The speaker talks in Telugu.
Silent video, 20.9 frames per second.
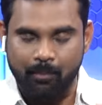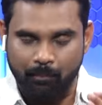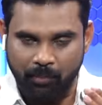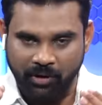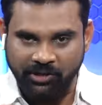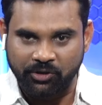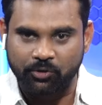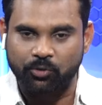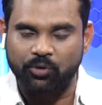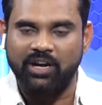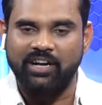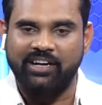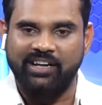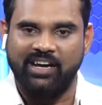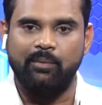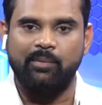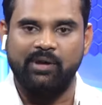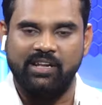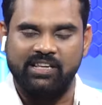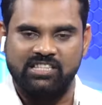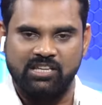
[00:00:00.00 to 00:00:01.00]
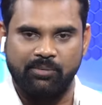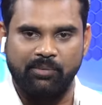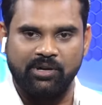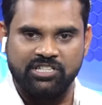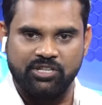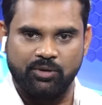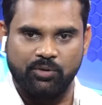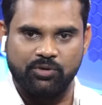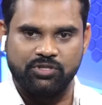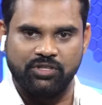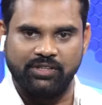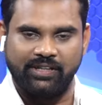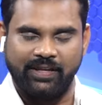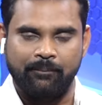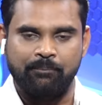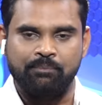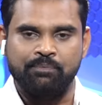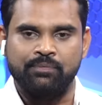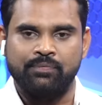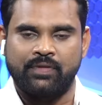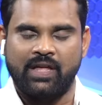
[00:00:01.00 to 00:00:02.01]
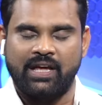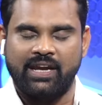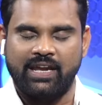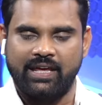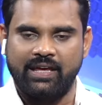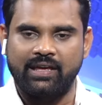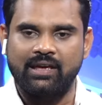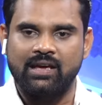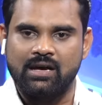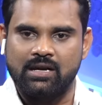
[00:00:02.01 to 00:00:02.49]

పట్టుకున్నట్టుగా మనకి సమాచారం వస్తుంది దాన్ని